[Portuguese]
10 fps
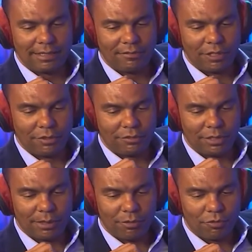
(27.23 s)
TV Novo
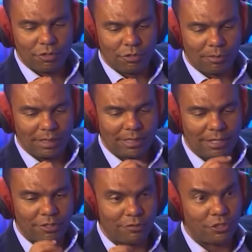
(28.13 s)
Tempo alguns
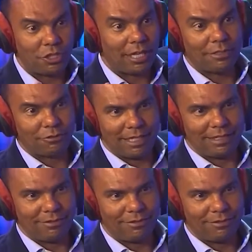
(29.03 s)
documentários, eu vim direto da,